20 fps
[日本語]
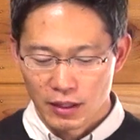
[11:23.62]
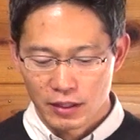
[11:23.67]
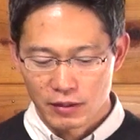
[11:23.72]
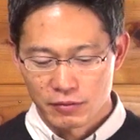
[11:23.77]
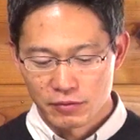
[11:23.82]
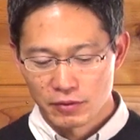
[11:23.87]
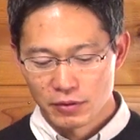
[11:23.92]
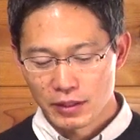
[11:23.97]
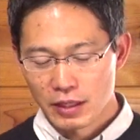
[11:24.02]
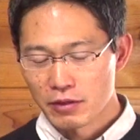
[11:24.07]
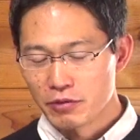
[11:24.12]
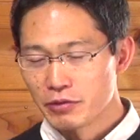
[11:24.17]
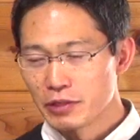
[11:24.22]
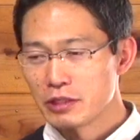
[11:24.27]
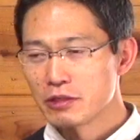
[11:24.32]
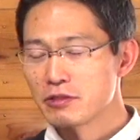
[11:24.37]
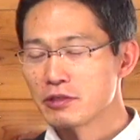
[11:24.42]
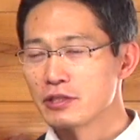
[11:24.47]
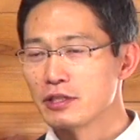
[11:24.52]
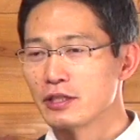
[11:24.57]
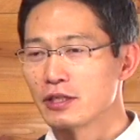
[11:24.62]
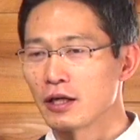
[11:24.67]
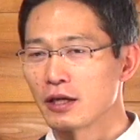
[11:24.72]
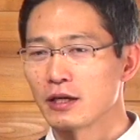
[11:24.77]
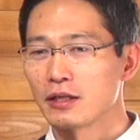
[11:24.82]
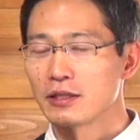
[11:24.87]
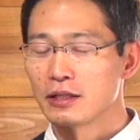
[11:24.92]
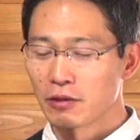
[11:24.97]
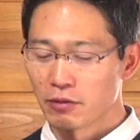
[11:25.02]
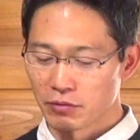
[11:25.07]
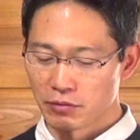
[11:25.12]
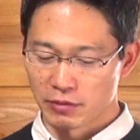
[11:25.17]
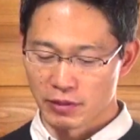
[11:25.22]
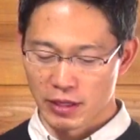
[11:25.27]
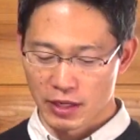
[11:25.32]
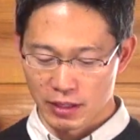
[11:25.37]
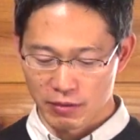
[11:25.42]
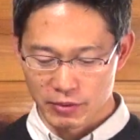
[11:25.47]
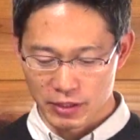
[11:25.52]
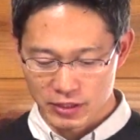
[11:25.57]
あのこれはウイルスに限ったことで
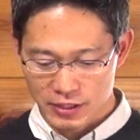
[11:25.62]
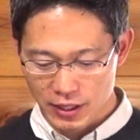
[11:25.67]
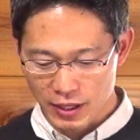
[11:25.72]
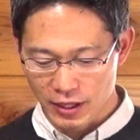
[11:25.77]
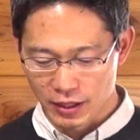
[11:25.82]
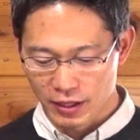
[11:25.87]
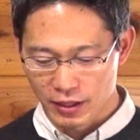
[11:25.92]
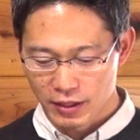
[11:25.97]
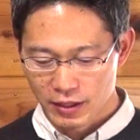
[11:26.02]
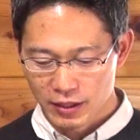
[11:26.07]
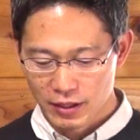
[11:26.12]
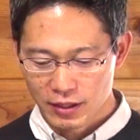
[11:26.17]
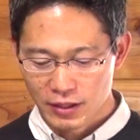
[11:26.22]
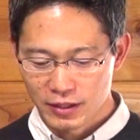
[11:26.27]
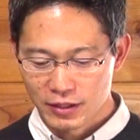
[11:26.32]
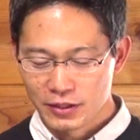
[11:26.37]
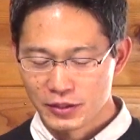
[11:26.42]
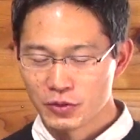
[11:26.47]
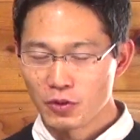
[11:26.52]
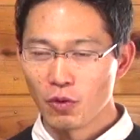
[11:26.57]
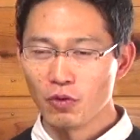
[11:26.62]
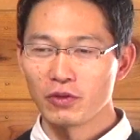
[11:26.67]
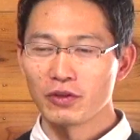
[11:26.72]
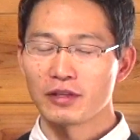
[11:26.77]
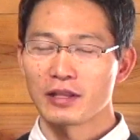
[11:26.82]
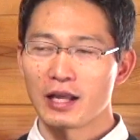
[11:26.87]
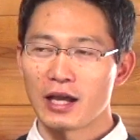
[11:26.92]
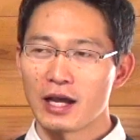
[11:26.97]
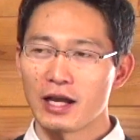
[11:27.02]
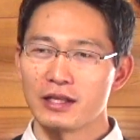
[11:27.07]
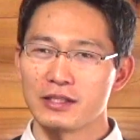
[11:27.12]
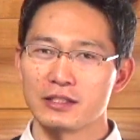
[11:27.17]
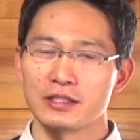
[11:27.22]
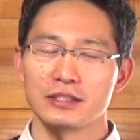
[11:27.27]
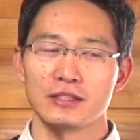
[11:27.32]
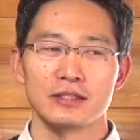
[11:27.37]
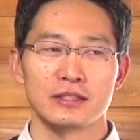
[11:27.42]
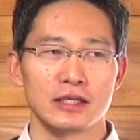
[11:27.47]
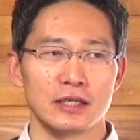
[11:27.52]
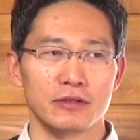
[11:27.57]
はありませんどんな
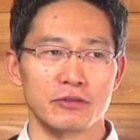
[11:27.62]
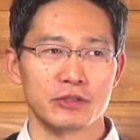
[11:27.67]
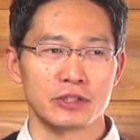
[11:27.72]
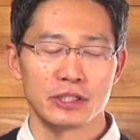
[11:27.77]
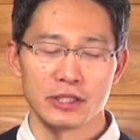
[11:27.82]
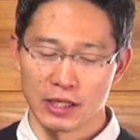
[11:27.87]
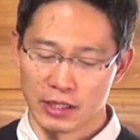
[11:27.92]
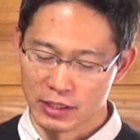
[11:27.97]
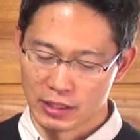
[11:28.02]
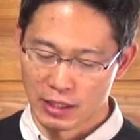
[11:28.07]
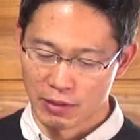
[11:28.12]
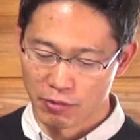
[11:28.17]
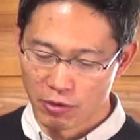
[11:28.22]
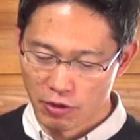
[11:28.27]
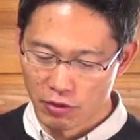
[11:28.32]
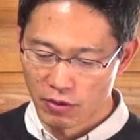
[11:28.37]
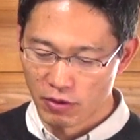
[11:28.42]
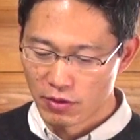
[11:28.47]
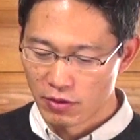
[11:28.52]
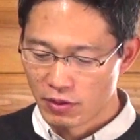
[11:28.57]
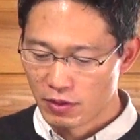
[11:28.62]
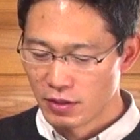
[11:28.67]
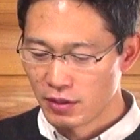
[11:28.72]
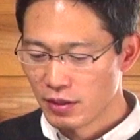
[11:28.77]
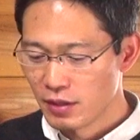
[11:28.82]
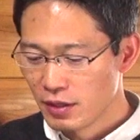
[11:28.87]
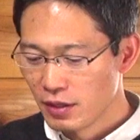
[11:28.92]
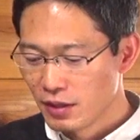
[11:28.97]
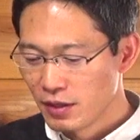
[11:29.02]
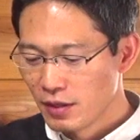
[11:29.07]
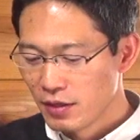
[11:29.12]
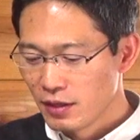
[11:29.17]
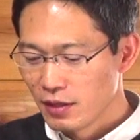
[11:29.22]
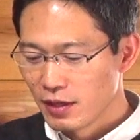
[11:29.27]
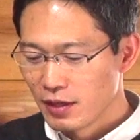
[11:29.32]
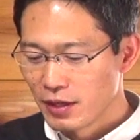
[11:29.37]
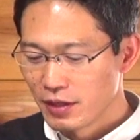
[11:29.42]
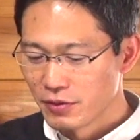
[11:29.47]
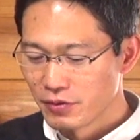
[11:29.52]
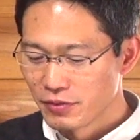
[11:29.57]
人生の試練でも
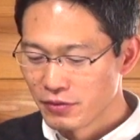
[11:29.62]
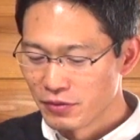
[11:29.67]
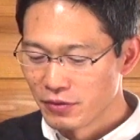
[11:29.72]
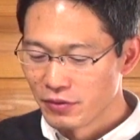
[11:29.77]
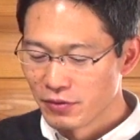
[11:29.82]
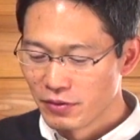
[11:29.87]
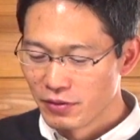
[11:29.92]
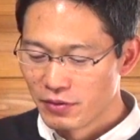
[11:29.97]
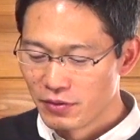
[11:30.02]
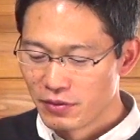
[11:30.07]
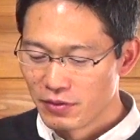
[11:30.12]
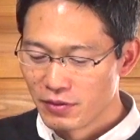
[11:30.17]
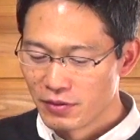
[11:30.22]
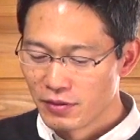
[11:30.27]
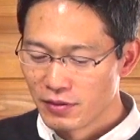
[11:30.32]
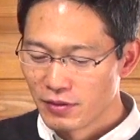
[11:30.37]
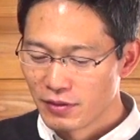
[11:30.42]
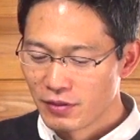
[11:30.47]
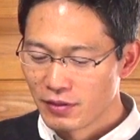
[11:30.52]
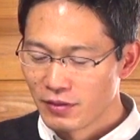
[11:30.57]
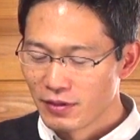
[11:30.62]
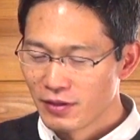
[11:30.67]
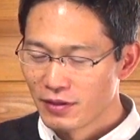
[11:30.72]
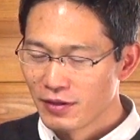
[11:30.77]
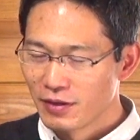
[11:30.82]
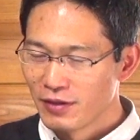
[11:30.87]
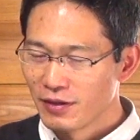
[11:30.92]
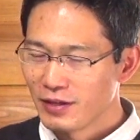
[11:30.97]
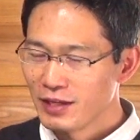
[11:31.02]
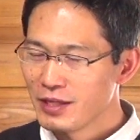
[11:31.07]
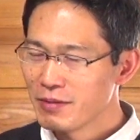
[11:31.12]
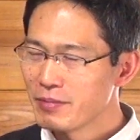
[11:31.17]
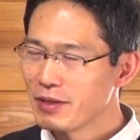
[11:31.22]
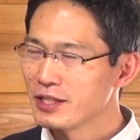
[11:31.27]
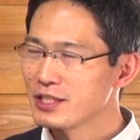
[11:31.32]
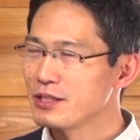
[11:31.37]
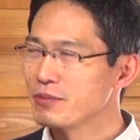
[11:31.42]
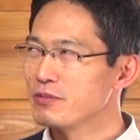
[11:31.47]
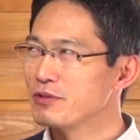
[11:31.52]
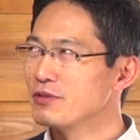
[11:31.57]
あの
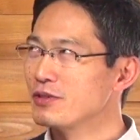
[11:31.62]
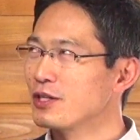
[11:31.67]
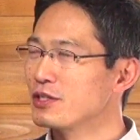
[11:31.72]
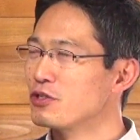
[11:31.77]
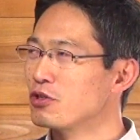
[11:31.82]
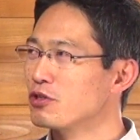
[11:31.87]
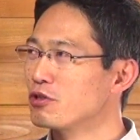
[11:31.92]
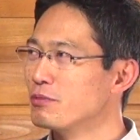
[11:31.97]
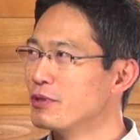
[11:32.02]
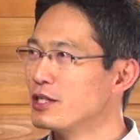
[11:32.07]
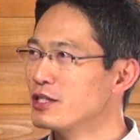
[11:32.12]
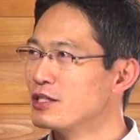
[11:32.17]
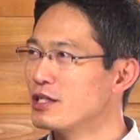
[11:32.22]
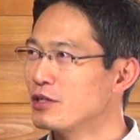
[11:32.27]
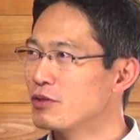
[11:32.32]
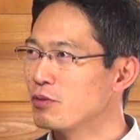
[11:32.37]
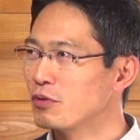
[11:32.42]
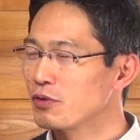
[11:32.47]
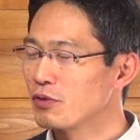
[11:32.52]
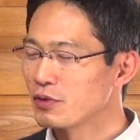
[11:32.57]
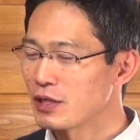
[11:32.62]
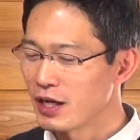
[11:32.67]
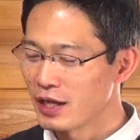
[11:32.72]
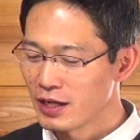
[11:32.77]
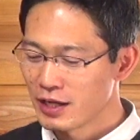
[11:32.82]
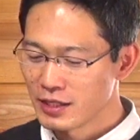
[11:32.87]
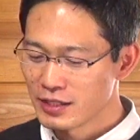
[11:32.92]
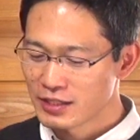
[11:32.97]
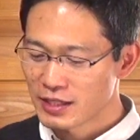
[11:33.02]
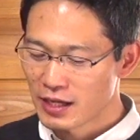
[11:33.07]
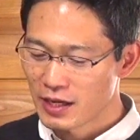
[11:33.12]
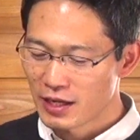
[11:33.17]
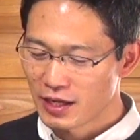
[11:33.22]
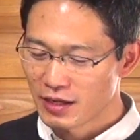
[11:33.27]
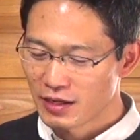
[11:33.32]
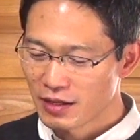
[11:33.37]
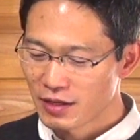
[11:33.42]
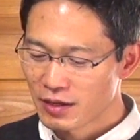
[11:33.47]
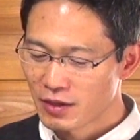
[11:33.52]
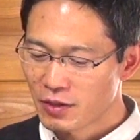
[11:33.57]
今自分が直面しているこの大変
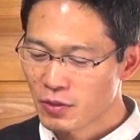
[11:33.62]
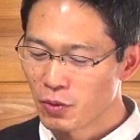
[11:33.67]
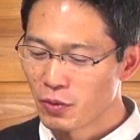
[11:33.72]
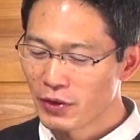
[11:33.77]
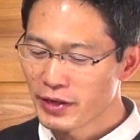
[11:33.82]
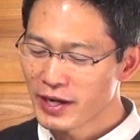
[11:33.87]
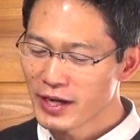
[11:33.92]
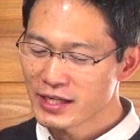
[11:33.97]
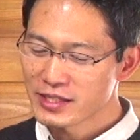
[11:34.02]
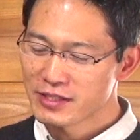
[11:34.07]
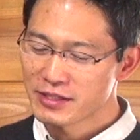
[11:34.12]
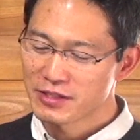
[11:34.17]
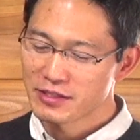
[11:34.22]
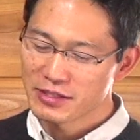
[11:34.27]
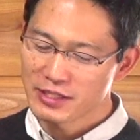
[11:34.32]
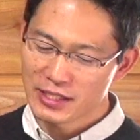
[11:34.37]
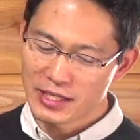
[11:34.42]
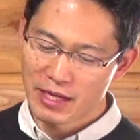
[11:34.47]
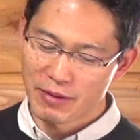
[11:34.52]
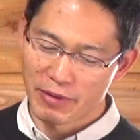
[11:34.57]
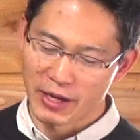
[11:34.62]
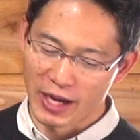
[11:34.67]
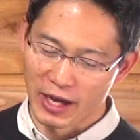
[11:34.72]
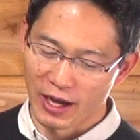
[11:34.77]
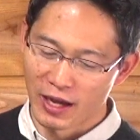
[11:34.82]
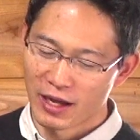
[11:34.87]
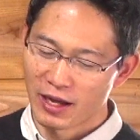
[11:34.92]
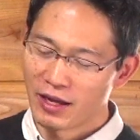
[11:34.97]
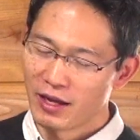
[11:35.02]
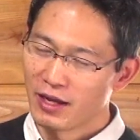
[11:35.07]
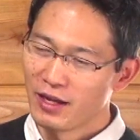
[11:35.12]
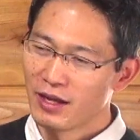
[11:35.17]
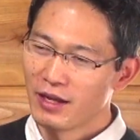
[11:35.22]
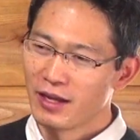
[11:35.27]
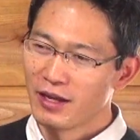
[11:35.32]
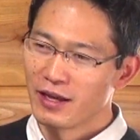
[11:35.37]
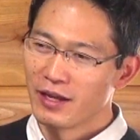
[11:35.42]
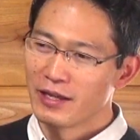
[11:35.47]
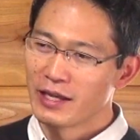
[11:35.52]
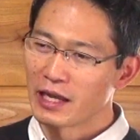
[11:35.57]
さこれが過ぎれば
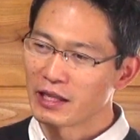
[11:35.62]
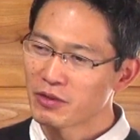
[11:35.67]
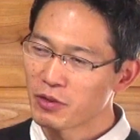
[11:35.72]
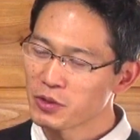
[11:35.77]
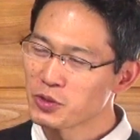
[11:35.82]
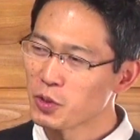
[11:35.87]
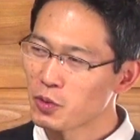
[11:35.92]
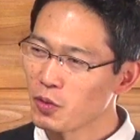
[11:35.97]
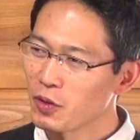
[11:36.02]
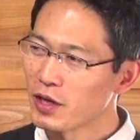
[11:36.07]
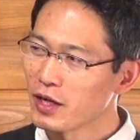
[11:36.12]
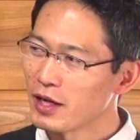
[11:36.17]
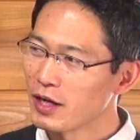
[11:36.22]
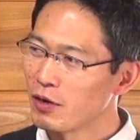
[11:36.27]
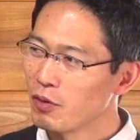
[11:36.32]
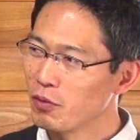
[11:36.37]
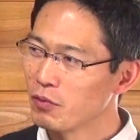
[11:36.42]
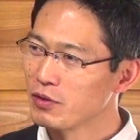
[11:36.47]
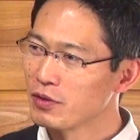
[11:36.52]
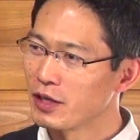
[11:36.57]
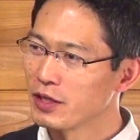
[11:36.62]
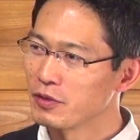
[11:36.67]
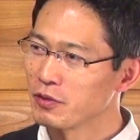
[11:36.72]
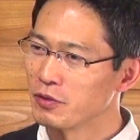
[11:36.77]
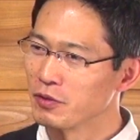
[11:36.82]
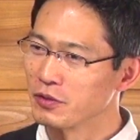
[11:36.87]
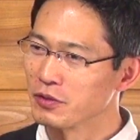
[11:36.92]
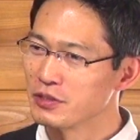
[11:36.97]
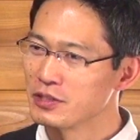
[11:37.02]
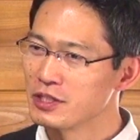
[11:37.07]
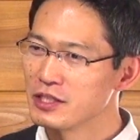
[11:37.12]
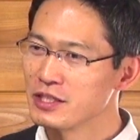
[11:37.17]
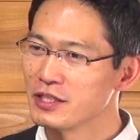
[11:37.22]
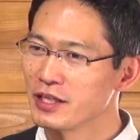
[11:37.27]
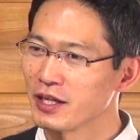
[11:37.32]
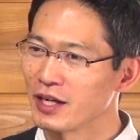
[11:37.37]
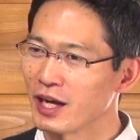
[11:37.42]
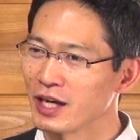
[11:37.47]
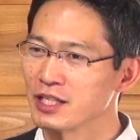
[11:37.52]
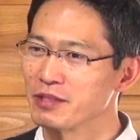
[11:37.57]
やっとそこから本来の人
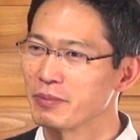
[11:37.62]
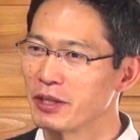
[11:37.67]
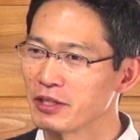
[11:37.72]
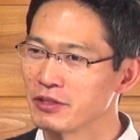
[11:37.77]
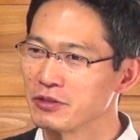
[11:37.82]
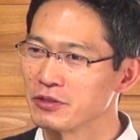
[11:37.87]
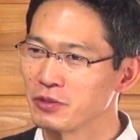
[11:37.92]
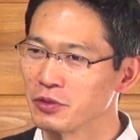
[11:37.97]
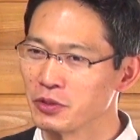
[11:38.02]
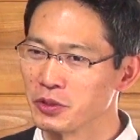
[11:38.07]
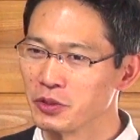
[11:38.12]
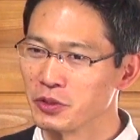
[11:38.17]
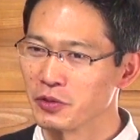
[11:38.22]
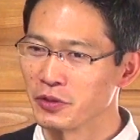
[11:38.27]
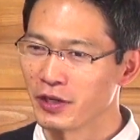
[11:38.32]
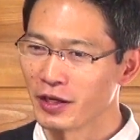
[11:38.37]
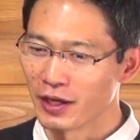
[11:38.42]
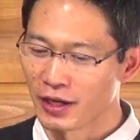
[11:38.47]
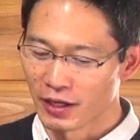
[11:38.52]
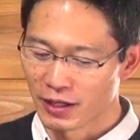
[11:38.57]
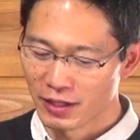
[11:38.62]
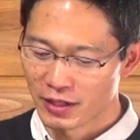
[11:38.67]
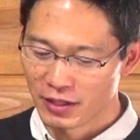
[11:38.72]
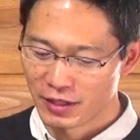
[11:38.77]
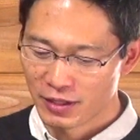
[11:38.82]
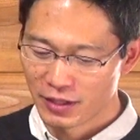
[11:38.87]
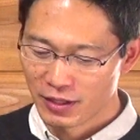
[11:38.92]
生が始まるというような